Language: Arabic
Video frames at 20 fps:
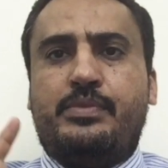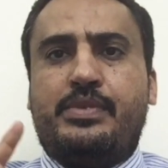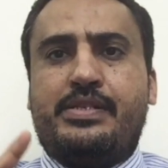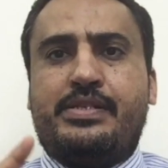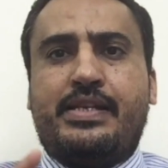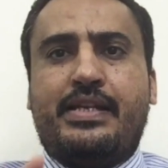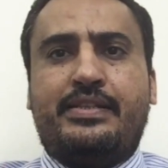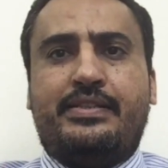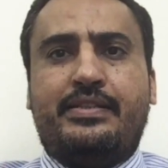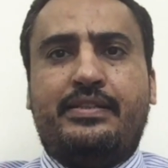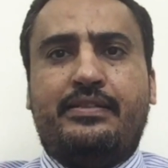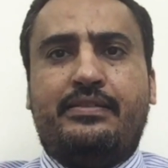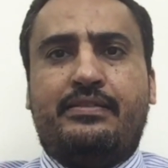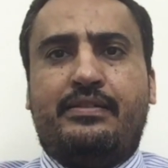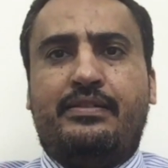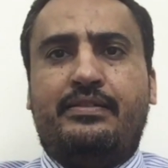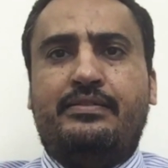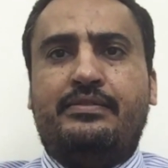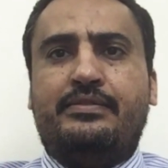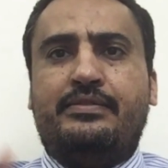ازاي
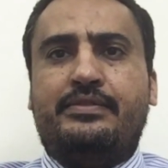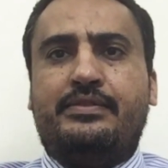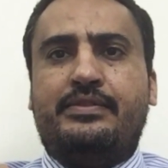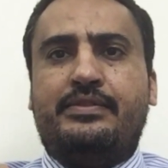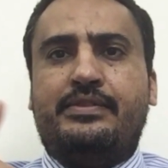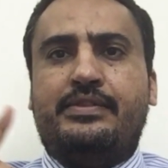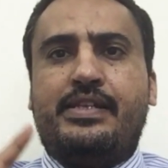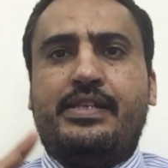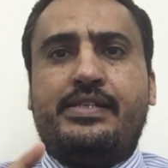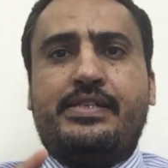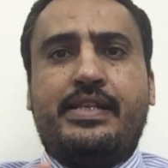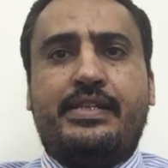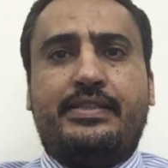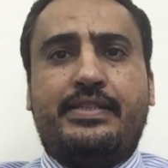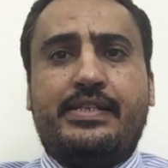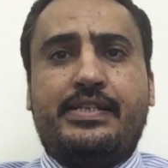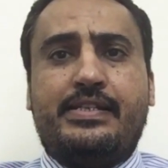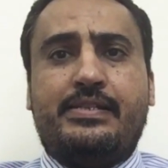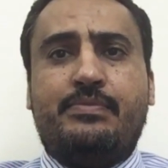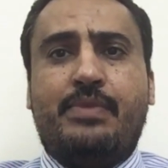تقرا ازاي
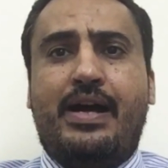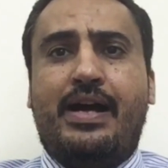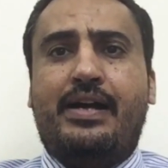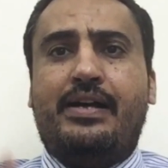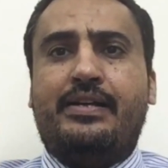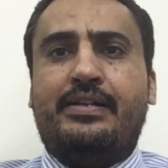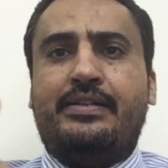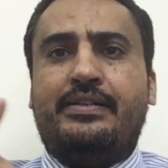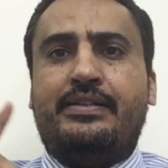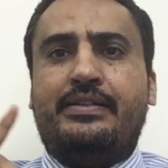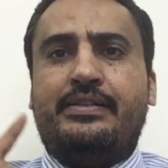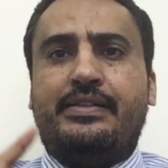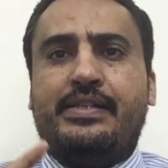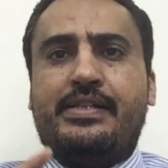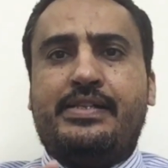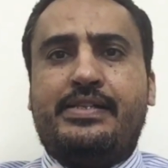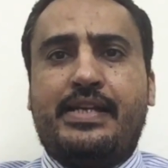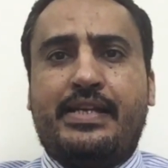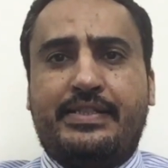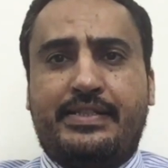تسمع
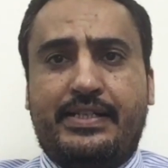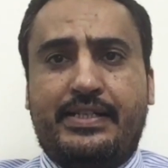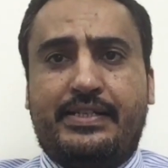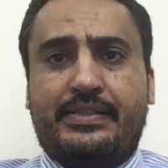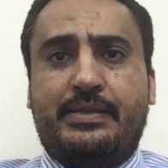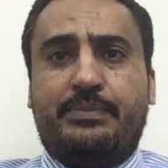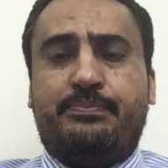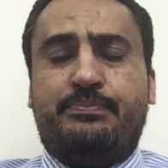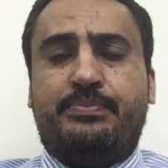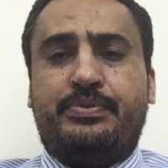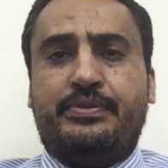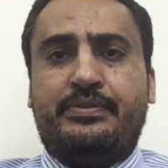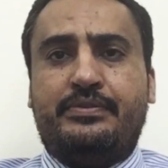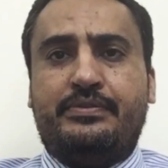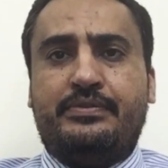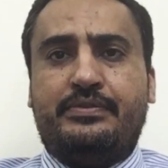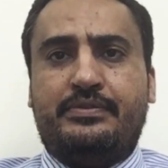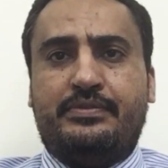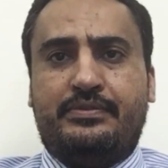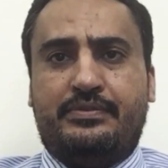ازاي تكتب
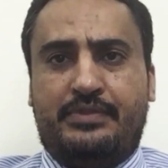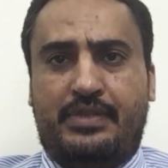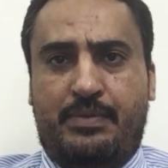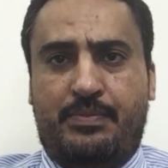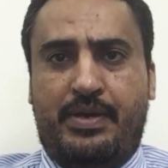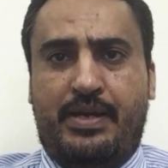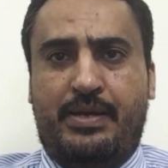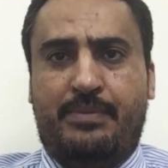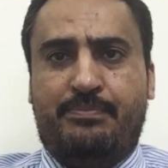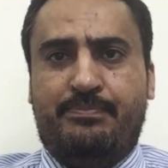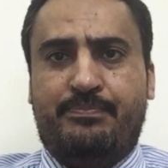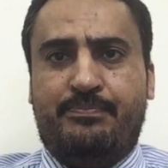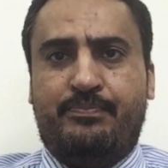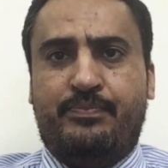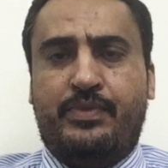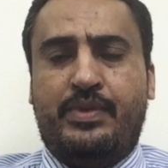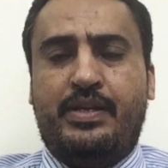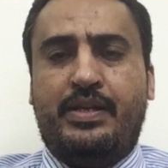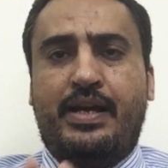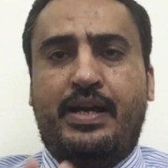تمام
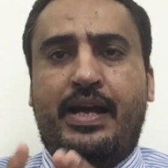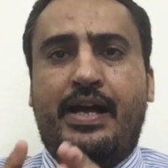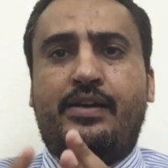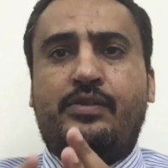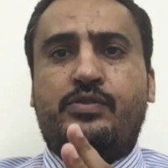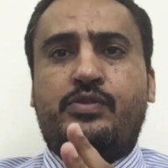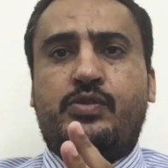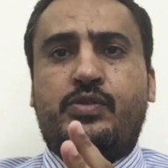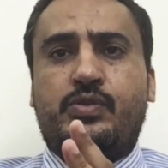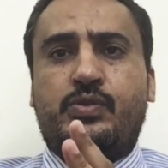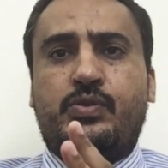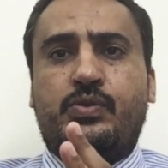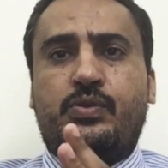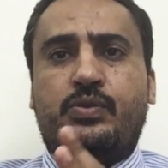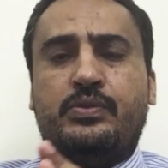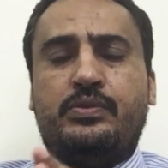how to